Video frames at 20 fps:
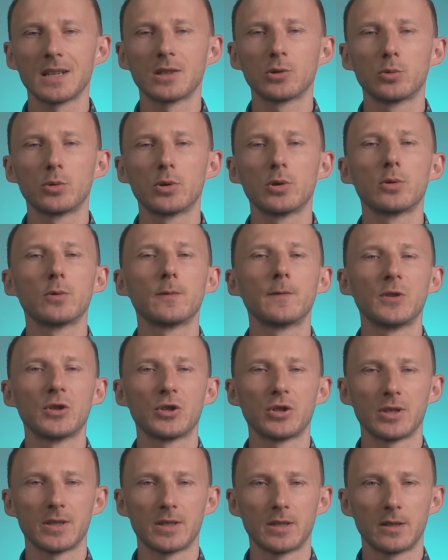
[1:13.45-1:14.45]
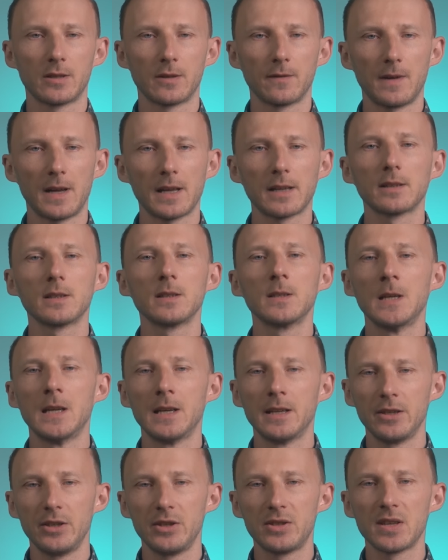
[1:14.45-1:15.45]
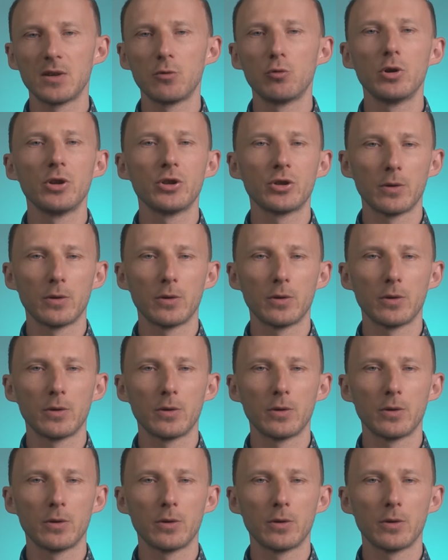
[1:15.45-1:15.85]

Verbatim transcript: który również jest twardy i cechuje